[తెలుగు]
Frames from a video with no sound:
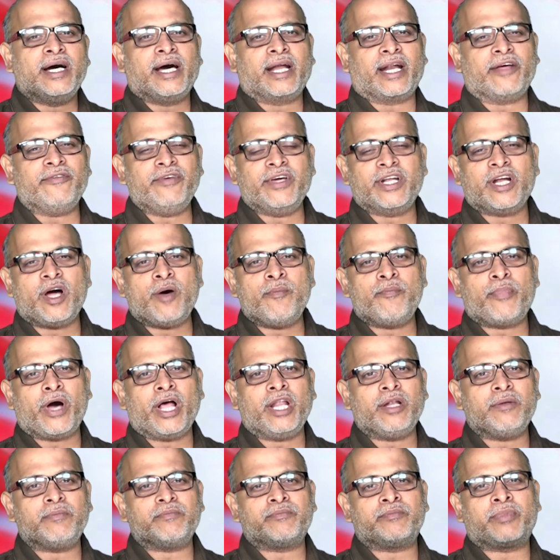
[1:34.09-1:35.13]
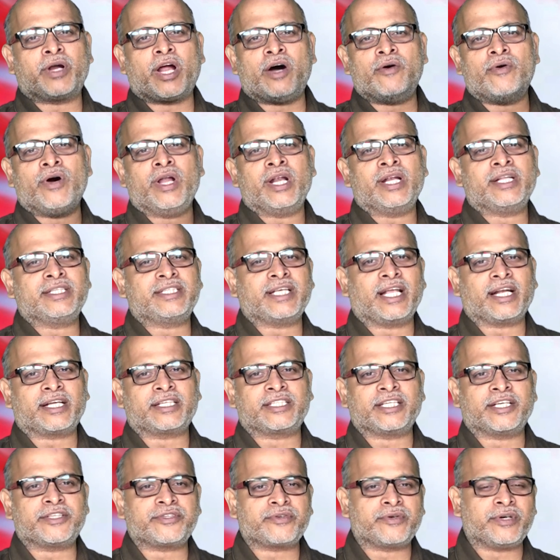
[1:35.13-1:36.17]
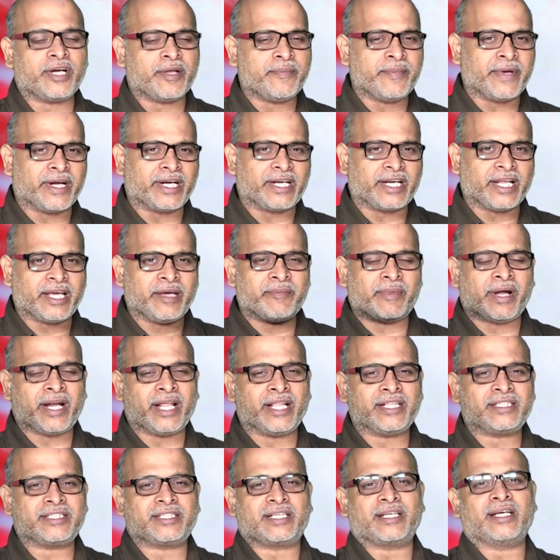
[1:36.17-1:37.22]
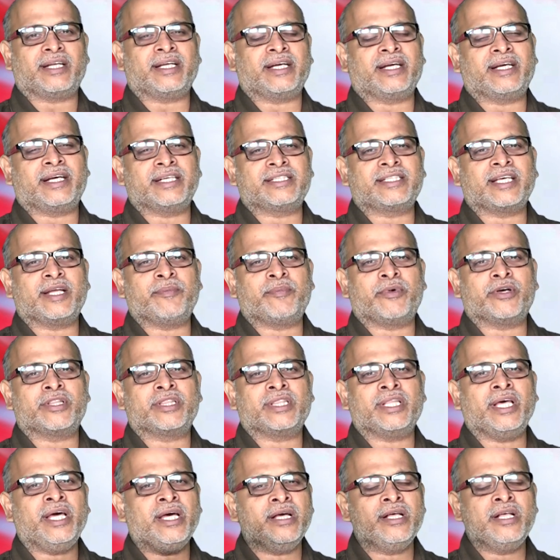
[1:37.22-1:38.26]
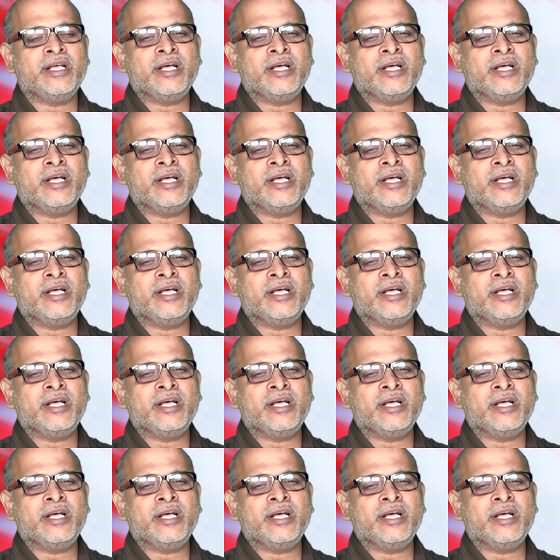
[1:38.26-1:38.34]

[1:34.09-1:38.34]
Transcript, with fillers: రవి రాంపాల్ బ్రావాల్ని సెలెక్ట్ చేసుకుంటే మీకు టీం అనేది సరిగ్గా సరిపోతుంది